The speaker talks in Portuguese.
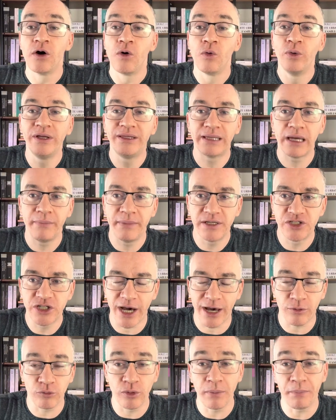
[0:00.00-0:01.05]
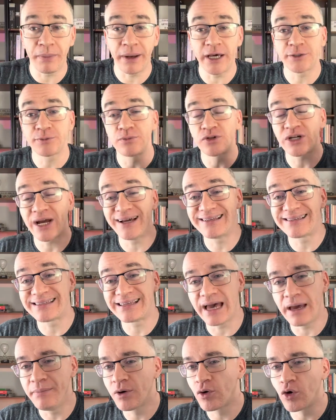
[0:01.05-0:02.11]
o intermediário do empréstimo já
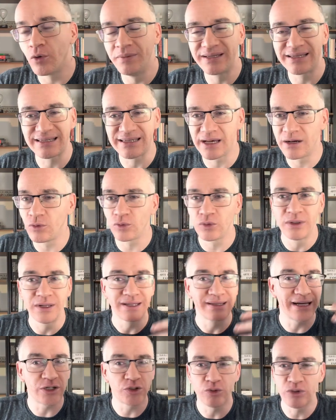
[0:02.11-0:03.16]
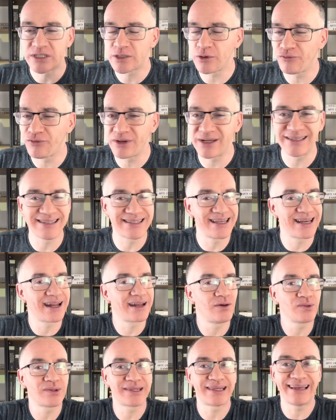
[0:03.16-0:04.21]
recebe comissão da instituição financeira,
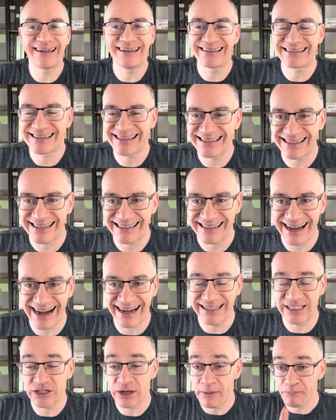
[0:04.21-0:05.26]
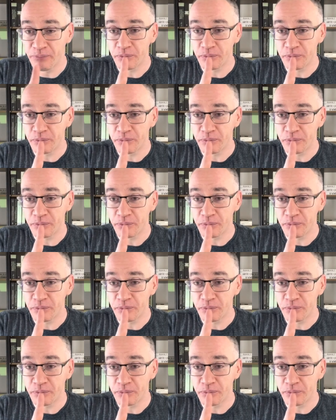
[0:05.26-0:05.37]
não tem necessidade.